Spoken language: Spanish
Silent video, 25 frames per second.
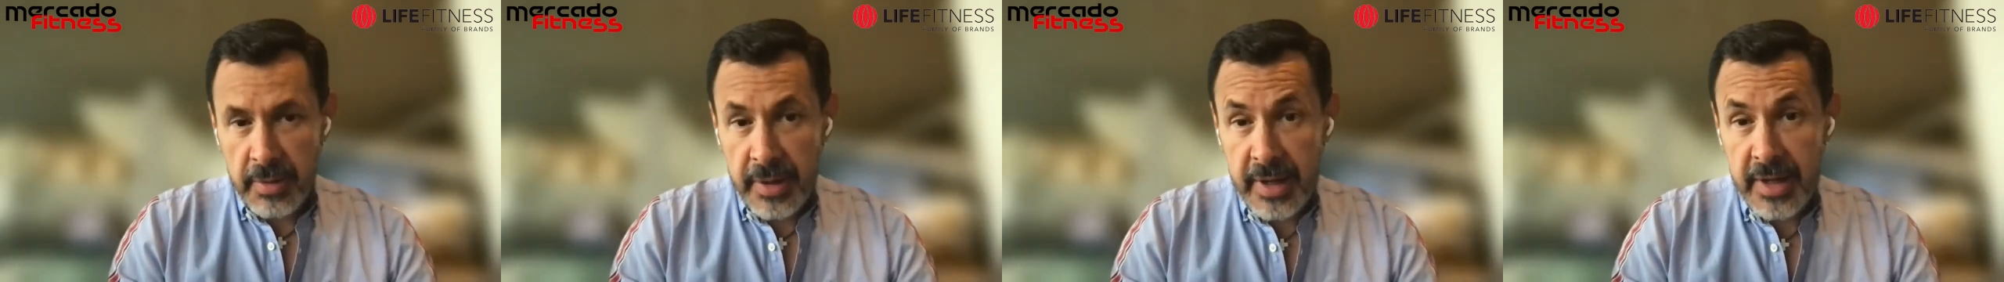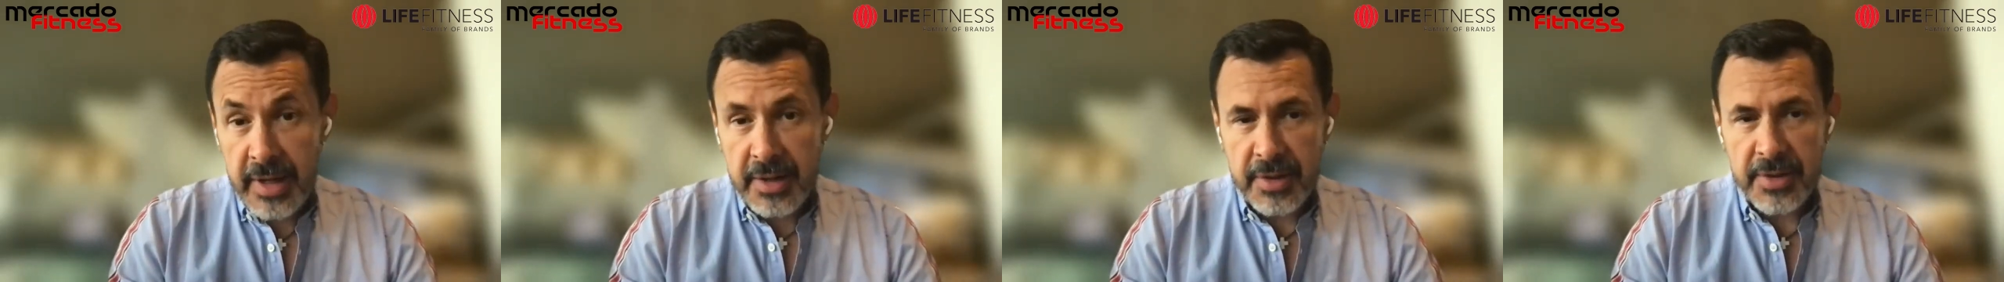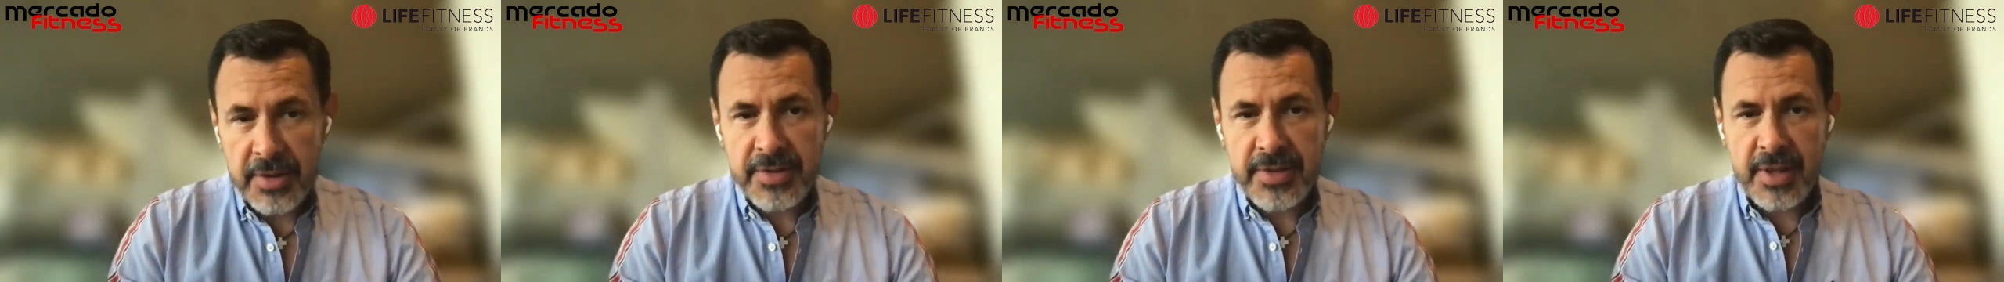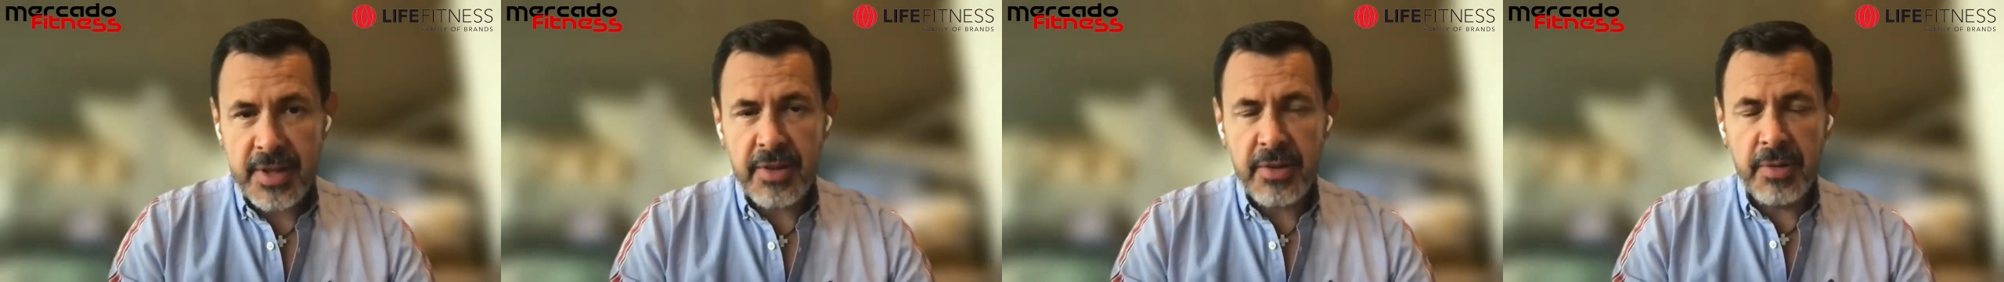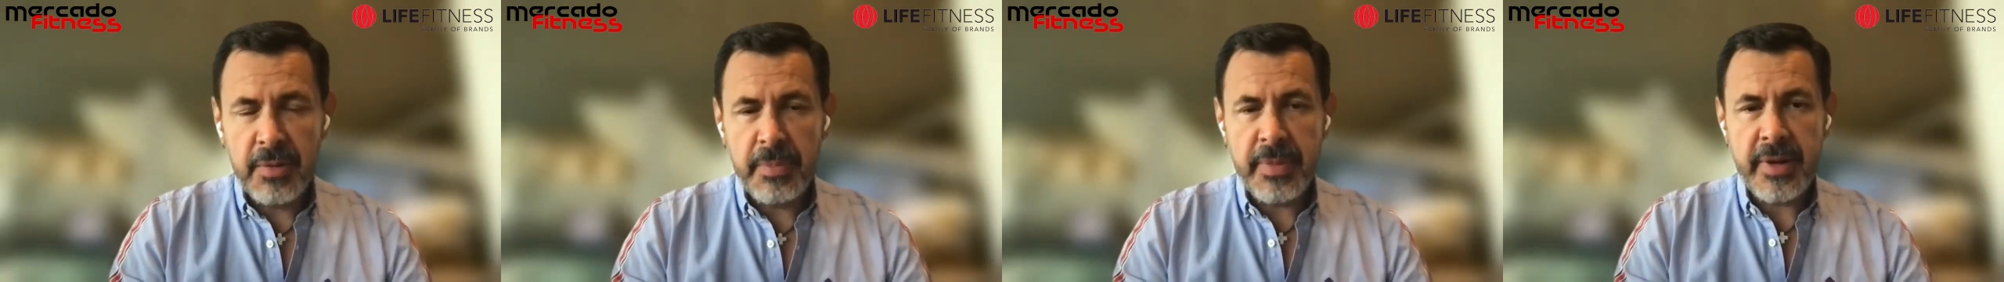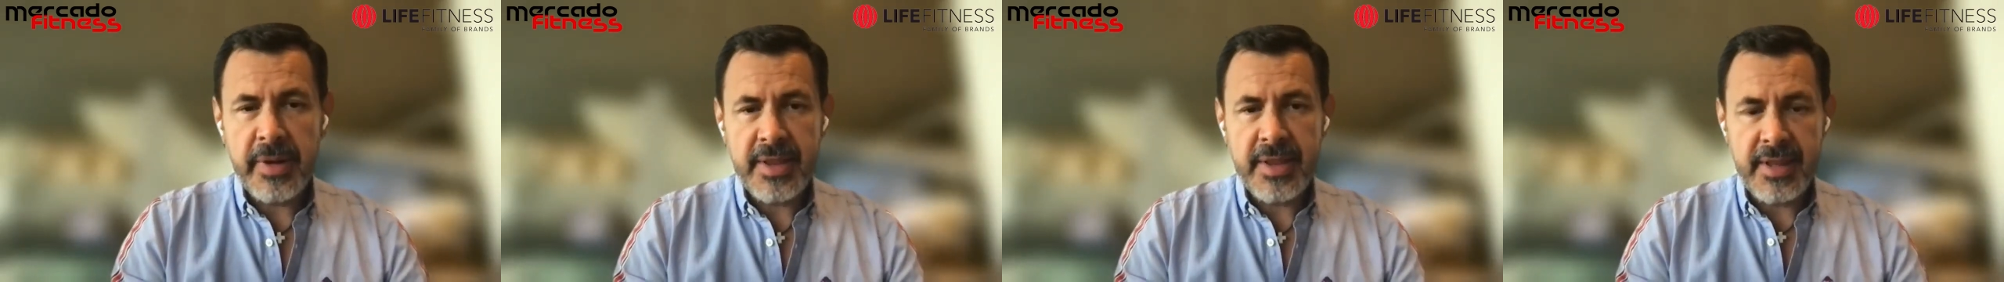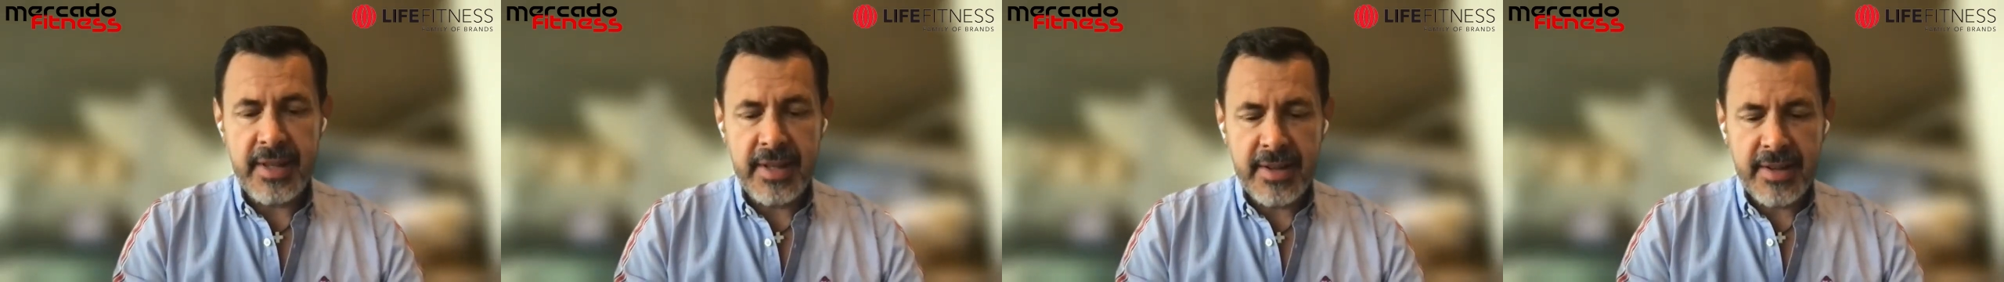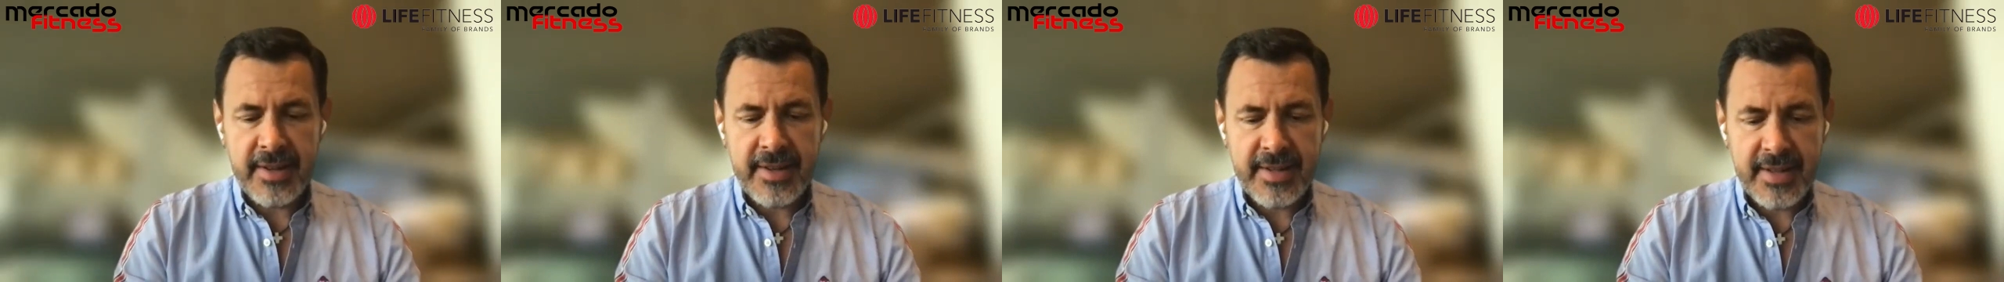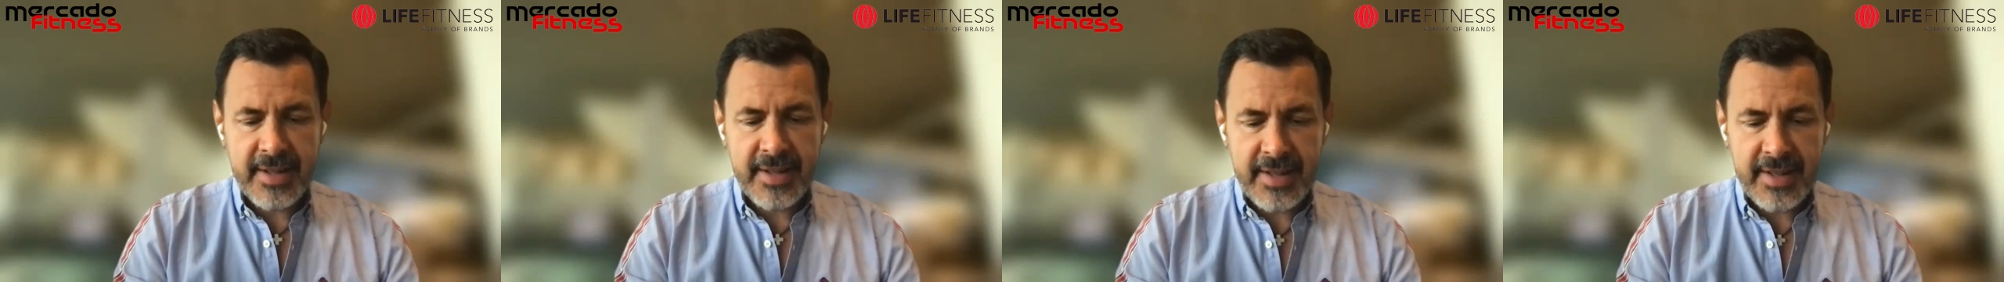varios que compartir.